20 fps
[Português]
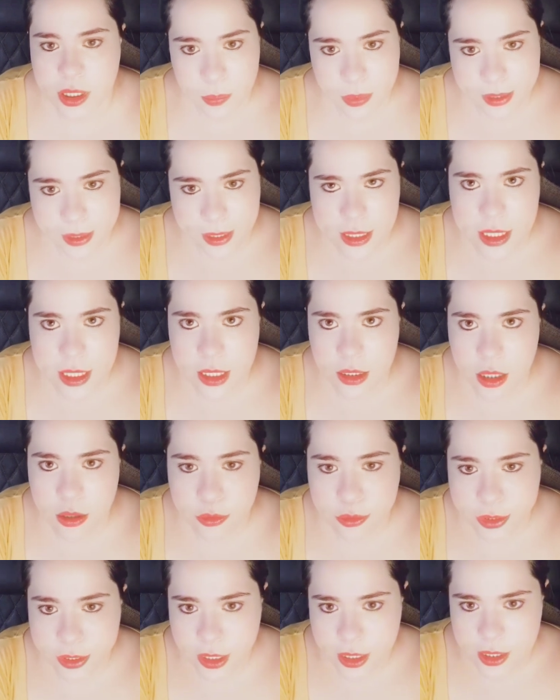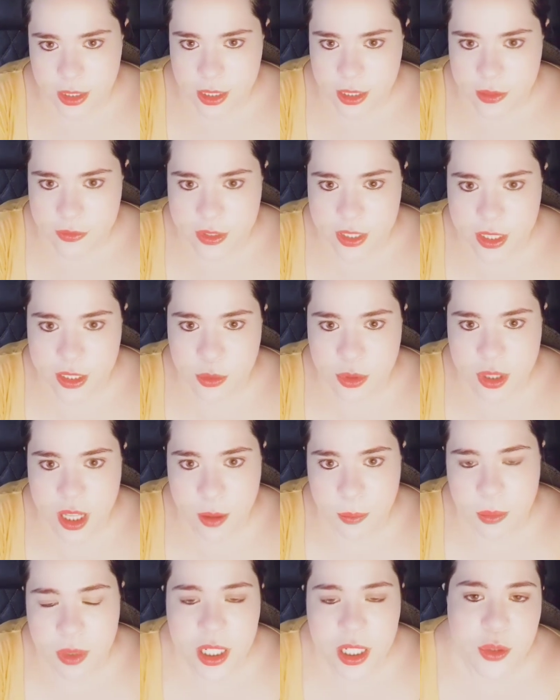porque senão, né, vocês viram o
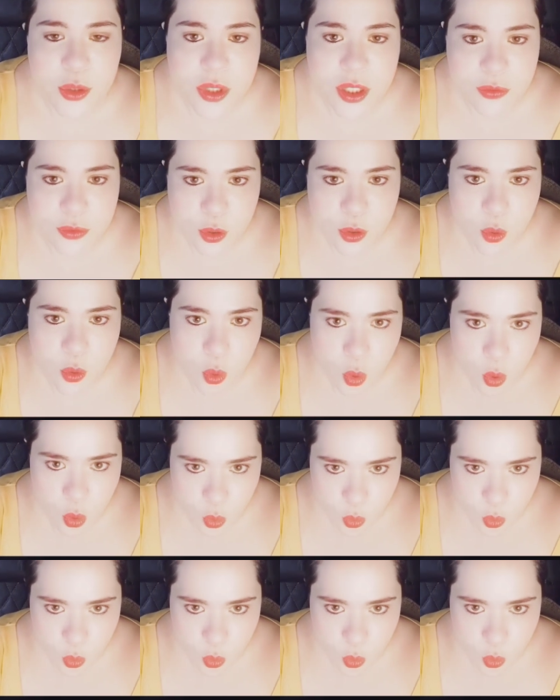tamanho que ficou